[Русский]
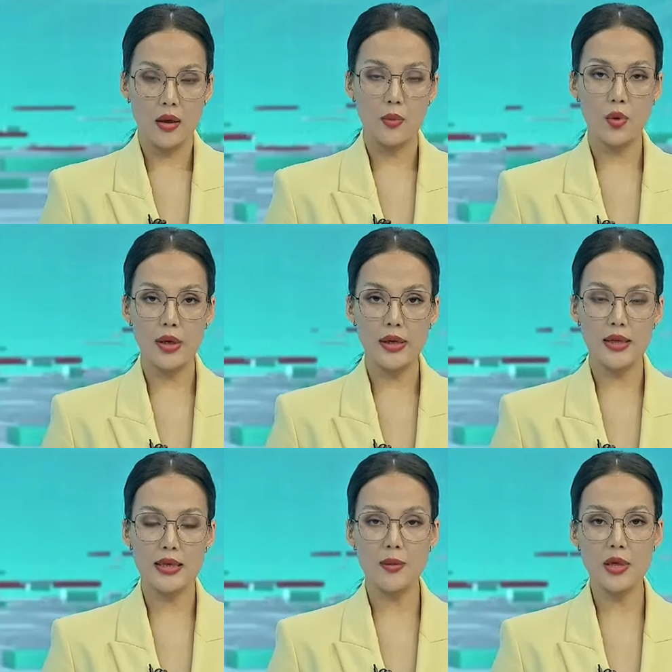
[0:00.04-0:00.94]
Более
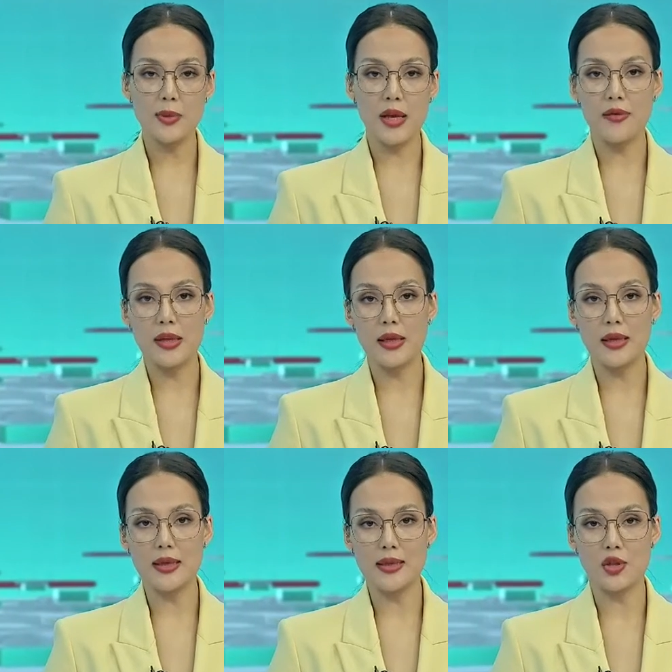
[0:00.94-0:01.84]
7,5
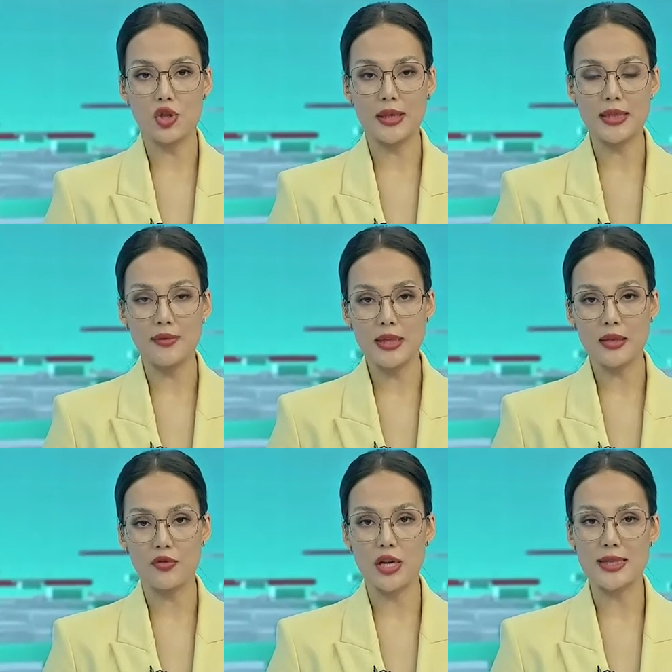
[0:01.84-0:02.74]
тысяч
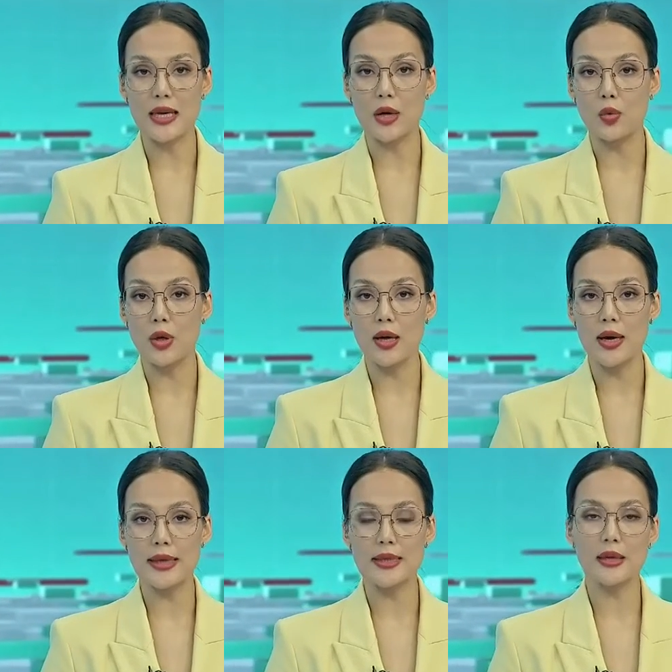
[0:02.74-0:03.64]
активистов Жастар-Руха
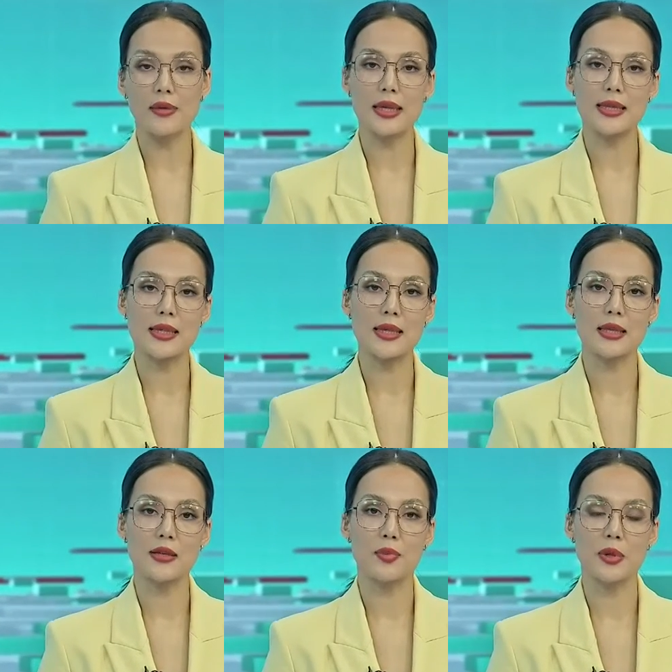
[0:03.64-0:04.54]
агитировали
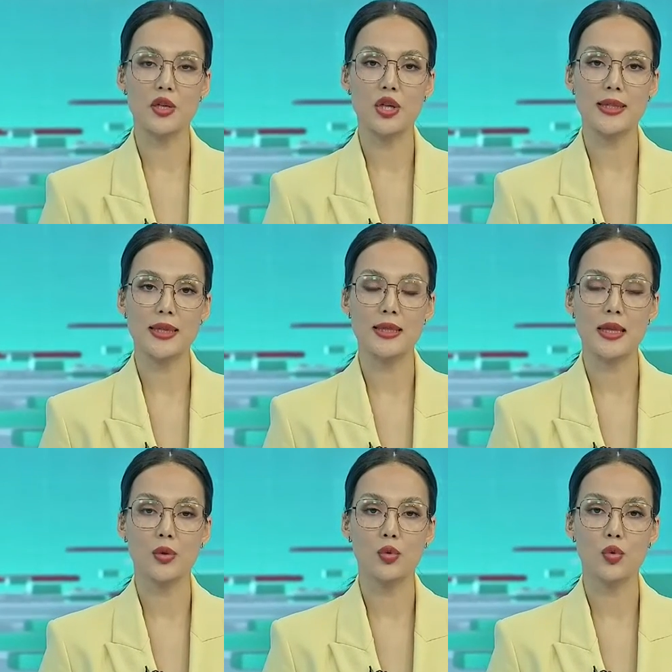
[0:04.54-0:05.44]
казахстанцев поддержать
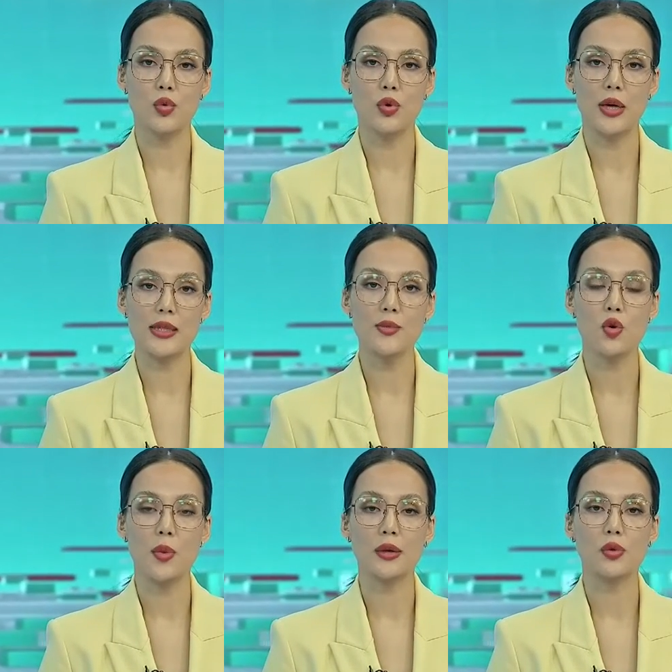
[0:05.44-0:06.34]
кандидатуру Касым
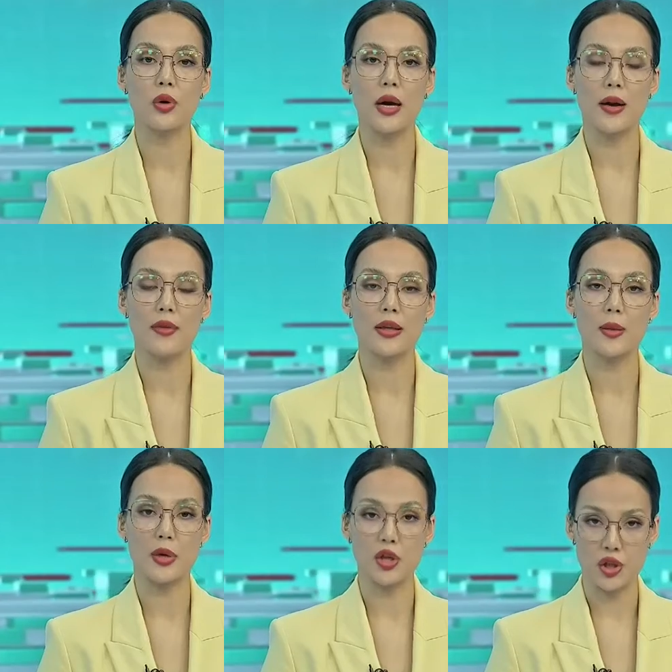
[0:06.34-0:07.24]
Жумарта Тукаева на
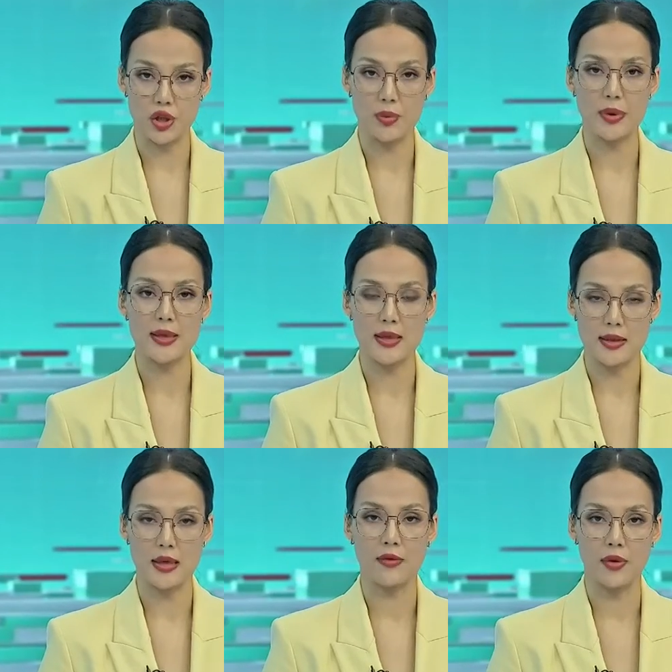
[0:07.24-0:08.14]
прошедших
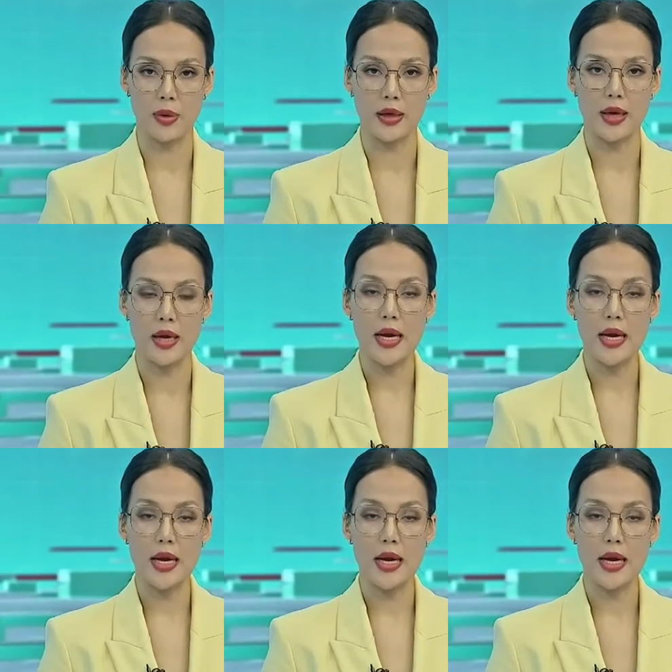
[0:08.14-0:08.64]
президентских выборах.